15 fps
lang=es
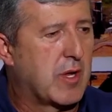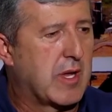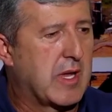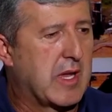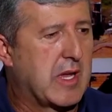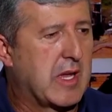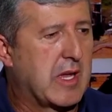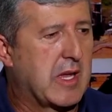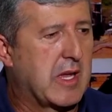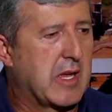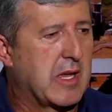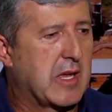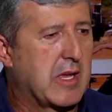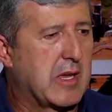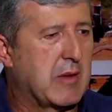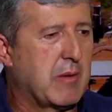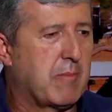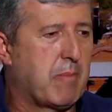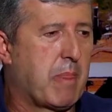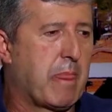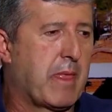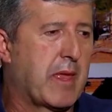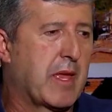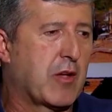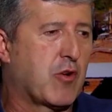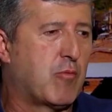Eh, eh,